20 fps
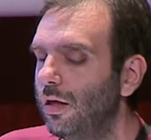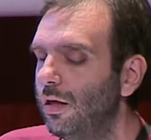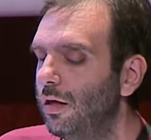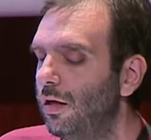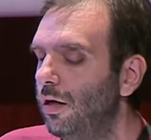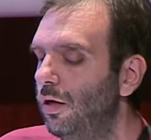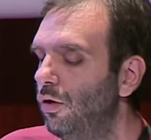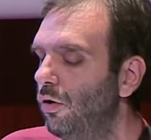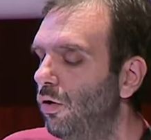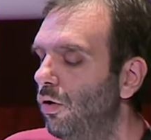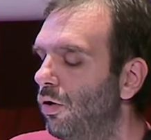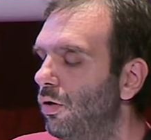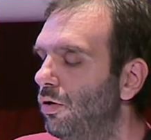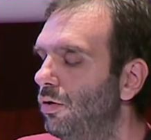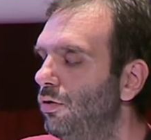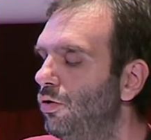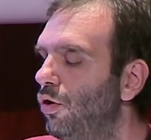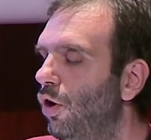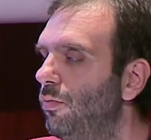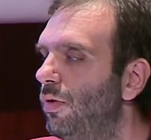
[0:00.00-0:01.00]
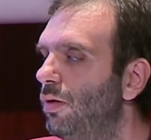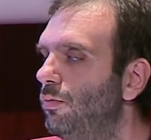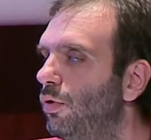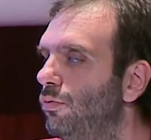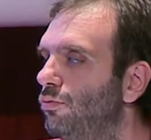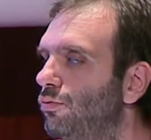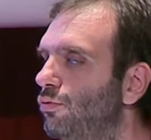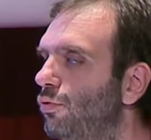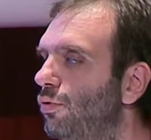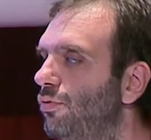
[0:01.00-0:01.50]
Alors, normalement,
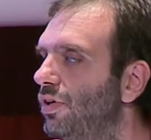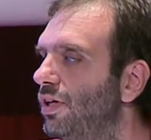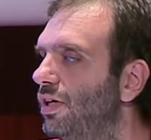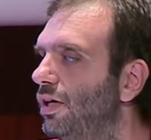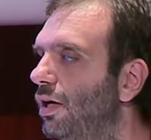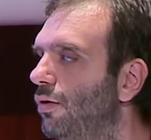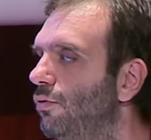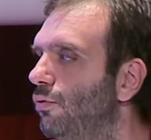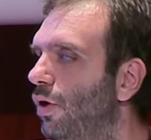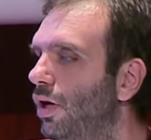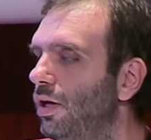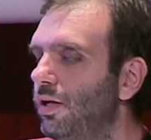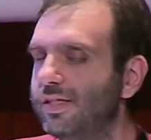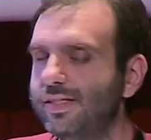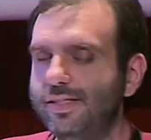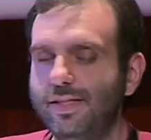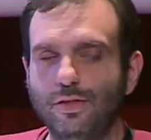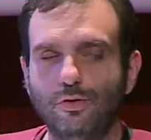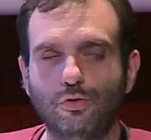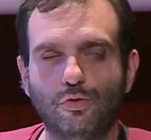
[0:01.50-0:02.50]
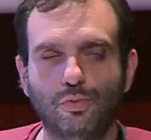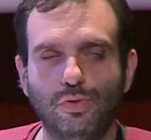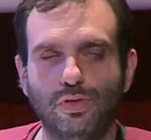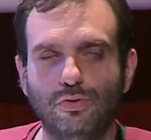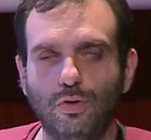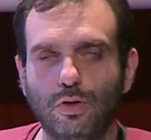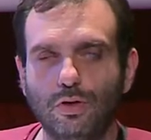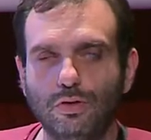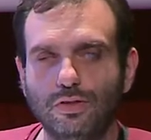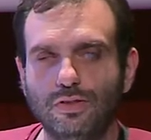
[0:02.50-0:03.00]
vous devriez avoir la slide
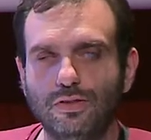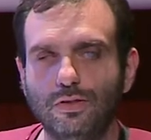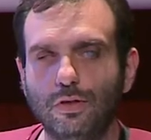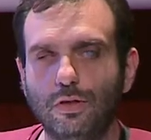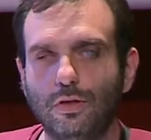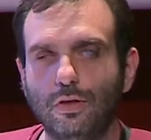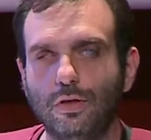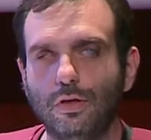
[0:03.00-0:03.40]
suivante.